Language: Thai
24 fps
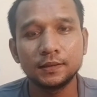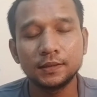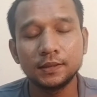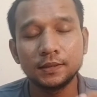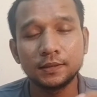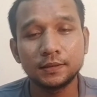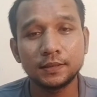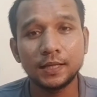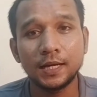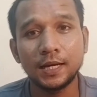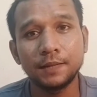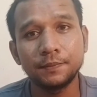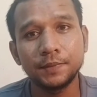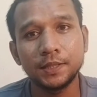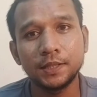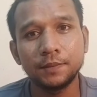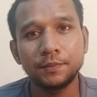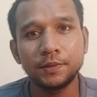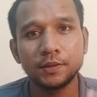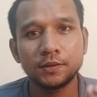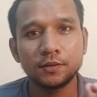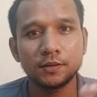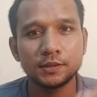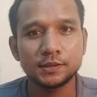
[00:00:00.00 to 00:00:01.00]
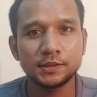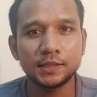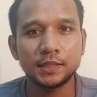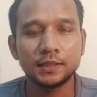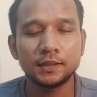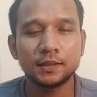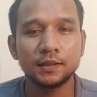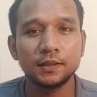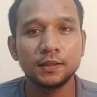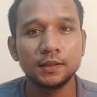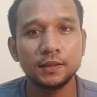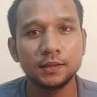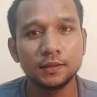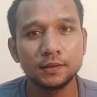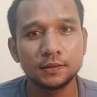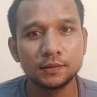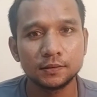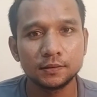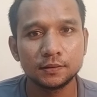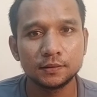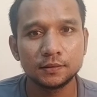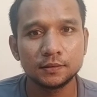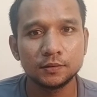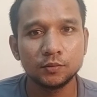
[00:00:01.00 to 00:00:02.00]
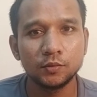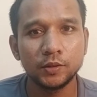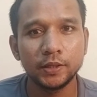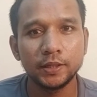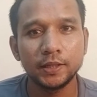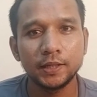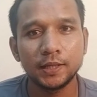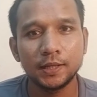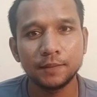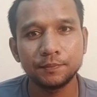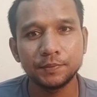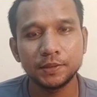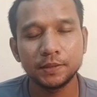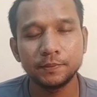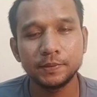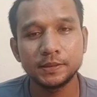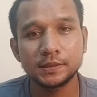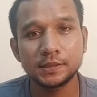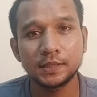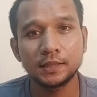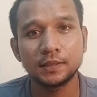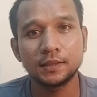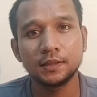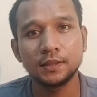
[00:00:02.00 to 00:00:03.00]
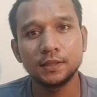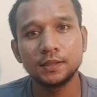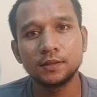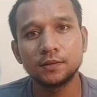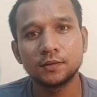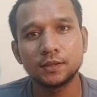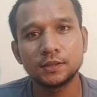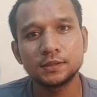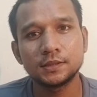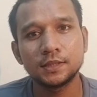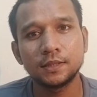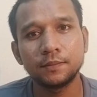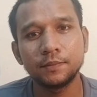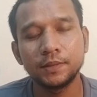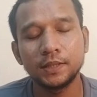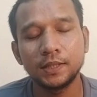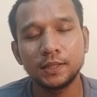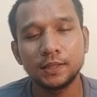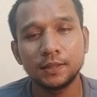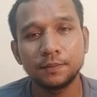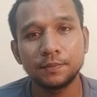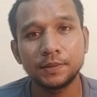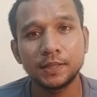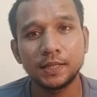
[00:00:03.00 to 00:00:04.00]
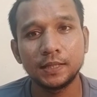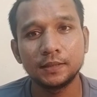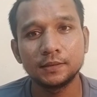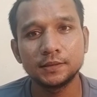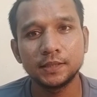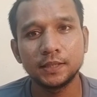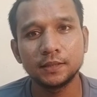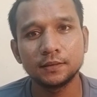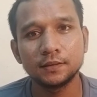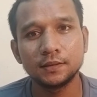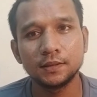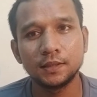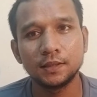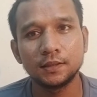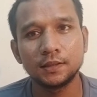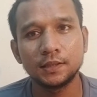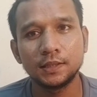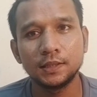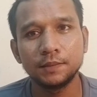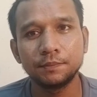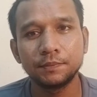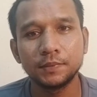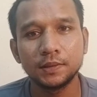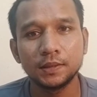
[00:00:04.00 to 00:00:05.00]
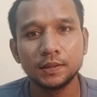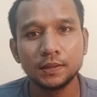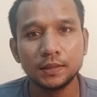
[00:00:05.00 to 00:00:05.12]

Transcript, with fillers: ติดตามนะครับแล้วก็สั่นกระดิ่งด้วยนะครับถ้าไม่สั่นกระดิ่งก็จะไม่ได้รับการแจ้งเตือนคลิป